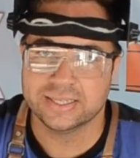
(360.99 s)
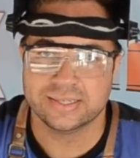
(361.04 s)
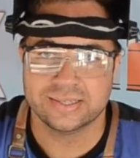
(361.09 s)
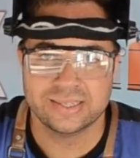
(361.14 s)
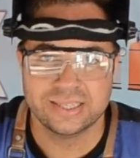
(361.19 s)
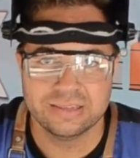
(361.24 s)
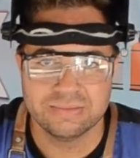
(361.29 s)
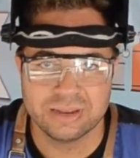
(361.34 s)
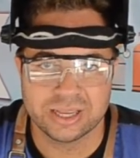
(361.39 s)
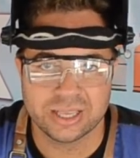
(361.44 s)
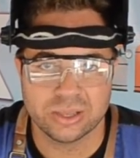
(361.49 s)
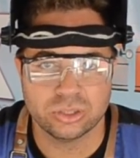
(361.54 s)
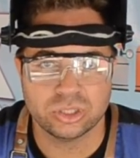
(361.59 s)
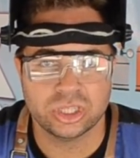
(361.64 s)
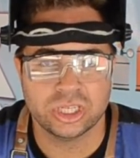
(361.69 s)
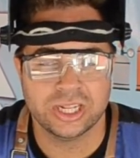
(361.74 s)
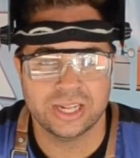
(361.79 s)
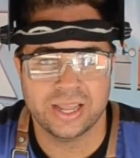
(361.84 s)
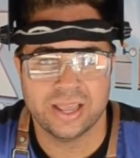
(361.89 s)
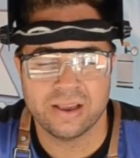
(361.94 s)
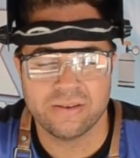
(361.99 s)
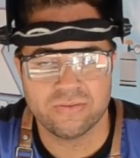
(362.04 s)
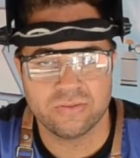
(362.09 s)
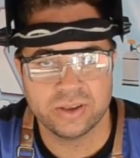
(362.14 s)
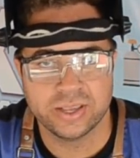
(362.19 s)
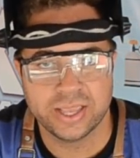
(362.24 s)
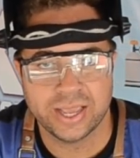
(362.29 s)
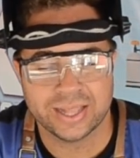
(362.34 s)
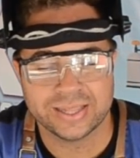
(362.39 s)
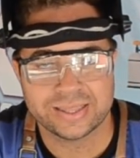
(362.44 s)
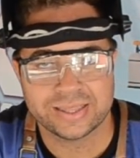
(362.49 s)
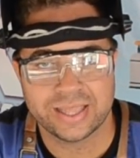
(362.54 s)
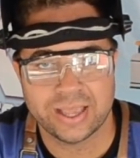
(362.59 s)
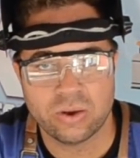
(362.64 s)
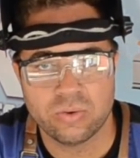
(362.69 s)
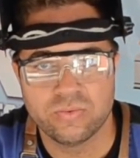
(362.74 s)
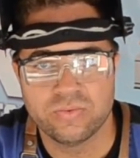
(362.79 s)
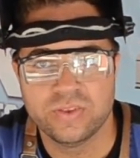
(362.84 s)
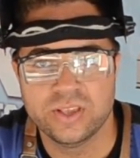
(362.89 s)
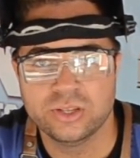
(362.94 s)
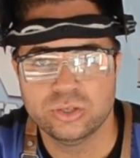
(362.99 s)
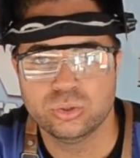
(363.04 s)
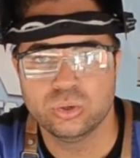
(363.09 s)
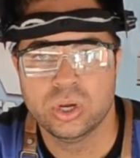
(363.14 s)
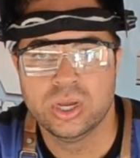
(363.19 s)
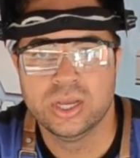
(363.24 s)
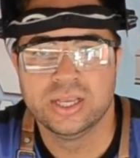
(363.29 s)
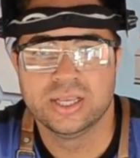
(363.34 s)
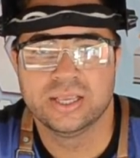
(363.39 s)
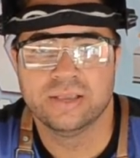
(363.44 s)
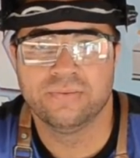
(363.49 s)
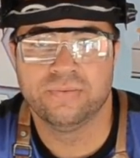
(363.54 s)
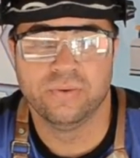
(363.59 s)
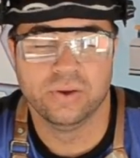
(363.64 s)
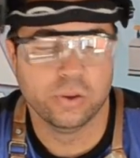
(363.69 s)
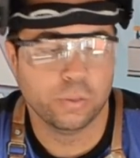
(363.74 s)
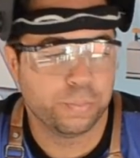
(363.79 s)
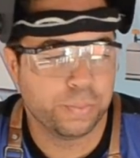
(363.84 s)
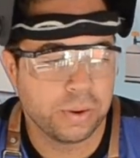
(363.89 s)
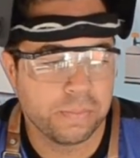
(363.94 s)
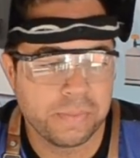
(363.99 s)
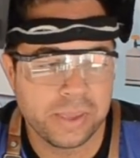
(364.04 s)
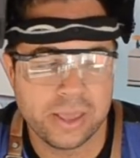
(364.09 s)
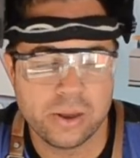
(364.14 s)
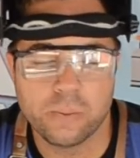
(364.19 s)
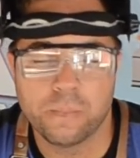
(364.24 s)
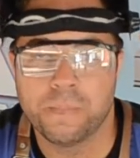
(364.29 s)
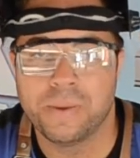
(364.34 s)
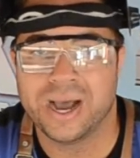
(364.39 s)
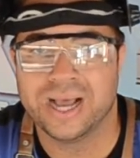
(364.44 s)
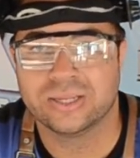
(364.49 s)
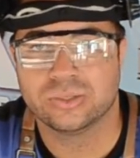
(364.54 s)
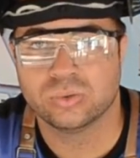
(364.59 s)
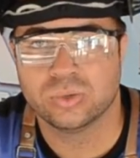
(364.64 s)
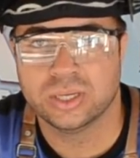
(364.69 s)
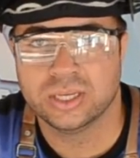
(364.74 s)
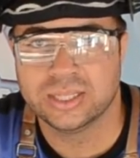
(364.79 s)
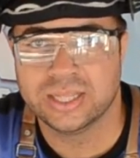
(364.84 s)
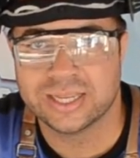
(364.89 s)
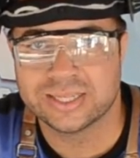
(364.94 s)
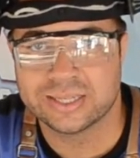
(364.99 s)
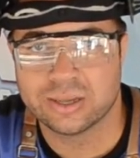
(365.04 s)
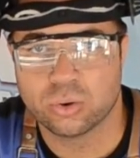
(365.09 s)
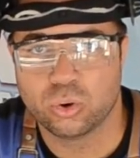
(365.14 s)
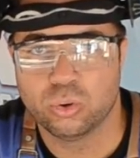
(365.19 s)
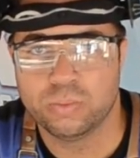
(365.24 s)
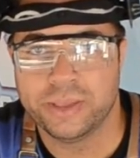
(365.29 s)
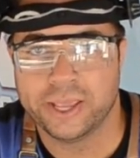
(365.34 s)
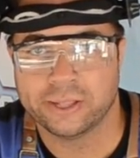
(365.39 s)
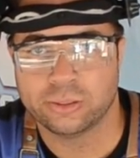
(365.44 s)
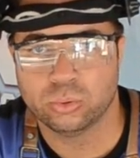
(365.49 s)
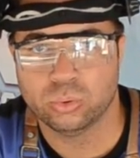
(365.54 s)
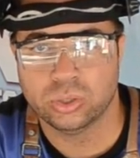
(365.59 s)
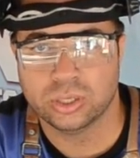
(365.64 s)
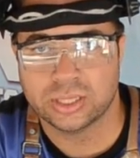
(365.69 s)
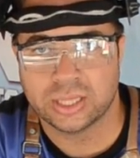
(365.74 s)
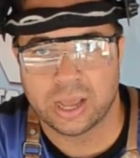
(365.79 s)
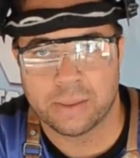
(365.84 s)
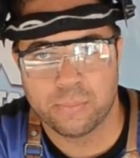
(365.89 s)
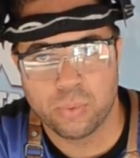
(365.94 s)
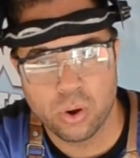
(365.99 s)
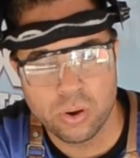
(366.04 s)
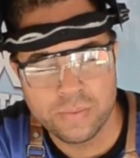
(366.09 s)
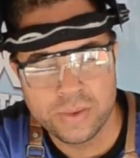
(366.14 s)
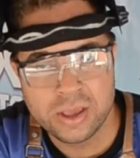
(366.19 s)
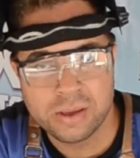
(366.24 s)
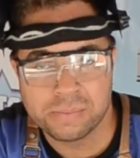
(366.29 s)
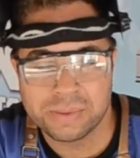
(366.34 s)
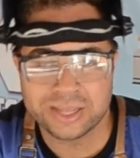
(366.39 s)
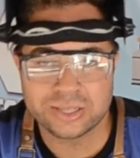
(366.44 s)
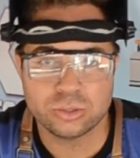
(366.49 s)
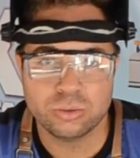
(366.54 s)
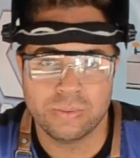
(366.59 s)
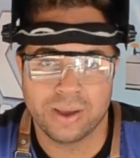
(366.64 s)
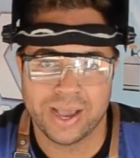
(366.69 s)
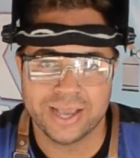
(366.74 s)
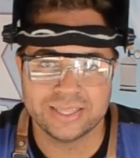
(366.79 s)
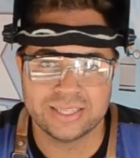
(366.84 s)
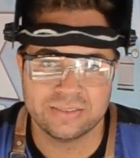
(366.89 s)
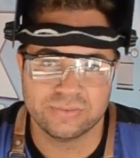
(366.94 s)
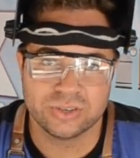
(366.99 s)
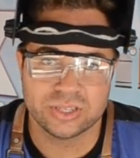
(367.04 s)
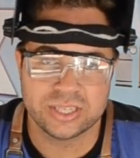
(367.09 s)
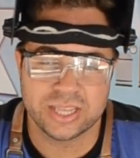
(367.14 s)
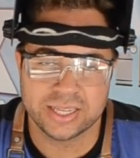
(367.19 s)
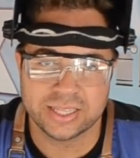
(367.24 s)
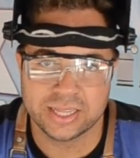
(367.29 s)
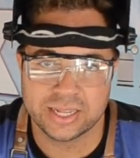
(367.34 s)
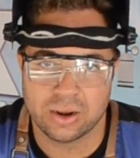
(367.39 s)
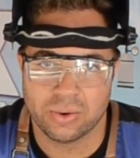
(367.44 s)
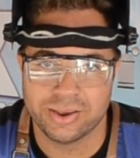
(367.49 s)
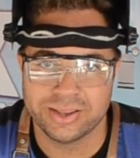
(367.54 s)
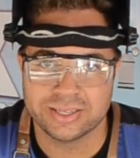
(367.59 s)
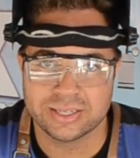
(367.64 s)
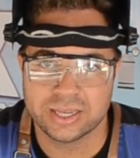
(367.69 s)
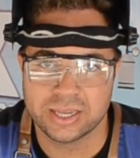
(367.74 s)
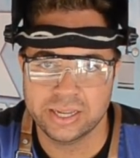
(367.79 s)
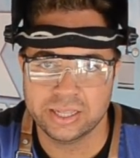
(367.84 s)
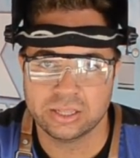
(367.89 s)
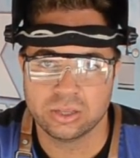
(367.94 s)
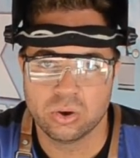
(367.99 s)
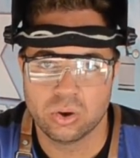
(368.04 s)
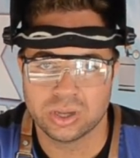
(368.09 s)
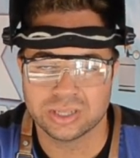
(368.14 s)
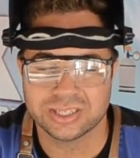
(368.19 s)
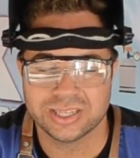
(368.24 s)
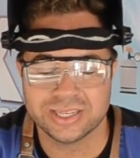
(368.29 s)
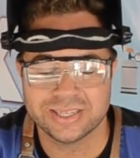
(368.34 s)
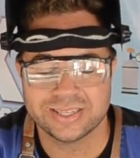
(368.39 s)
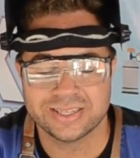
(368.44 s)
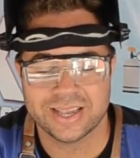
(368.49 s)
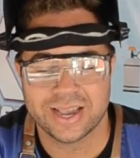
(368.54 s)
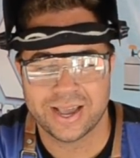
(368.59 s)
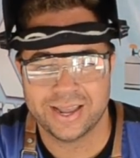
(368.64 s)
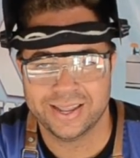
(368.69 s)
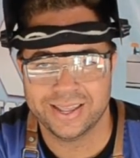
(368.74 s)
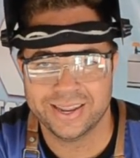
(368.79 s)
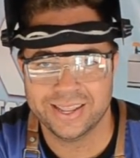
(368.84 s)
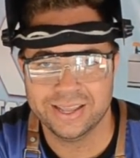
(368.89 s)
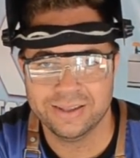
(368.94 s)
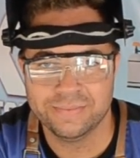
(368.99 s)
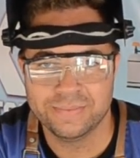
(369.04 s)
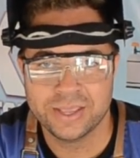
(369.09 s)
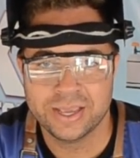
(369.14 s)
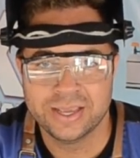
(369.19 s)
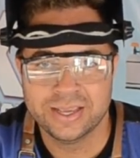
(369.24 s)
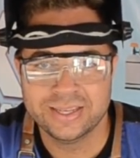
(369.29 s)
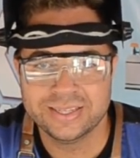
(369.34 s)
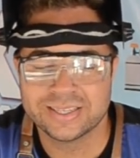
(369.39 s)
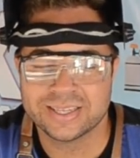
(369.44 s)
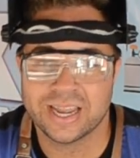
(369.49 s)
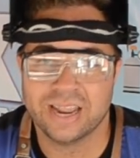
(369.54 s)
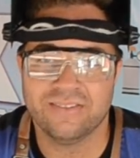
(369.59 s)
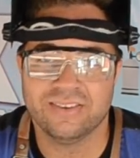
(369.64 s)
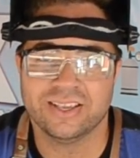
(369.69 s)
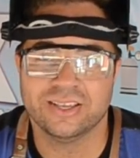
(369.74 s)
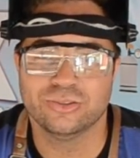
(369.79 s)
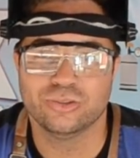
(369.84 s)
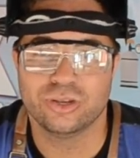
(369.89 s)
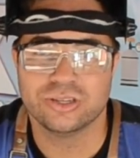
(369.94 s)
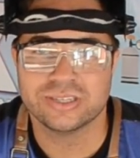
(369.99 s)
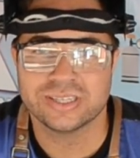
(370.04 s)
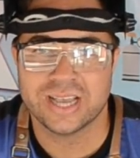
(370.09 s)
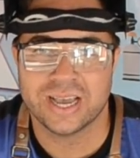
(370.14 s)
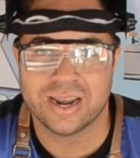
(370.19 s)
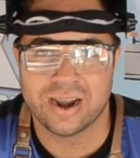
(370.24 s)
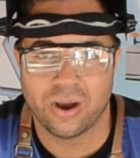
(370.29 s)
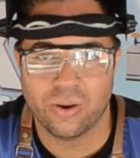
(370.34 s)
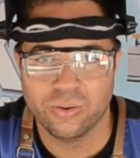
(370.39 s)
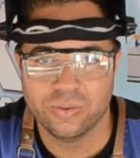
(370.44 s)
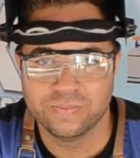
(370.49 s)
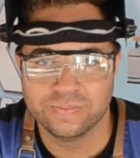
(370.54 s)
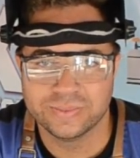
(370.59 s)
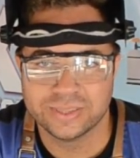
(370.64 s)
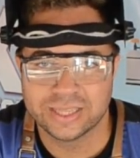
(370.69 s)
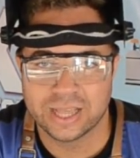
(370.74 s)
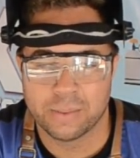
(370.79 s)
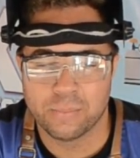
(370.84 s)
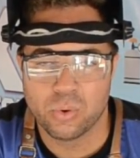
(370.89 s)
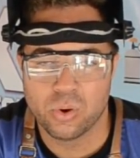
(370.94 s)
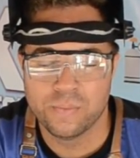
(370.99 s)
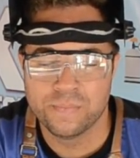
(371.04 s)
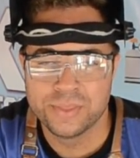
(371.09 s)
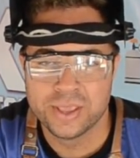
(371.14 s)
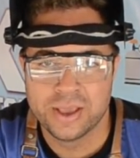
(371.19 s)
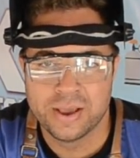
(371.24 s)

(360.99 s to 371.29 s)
em cima que eu te levo aí até o vídeo que foi o primeiro passo aí dessa cobertura, tá bom? Mas no mais, se você ainda não é inscrito e gosta aí de serralheria, inscreve aqui no nosso canal, tá bom?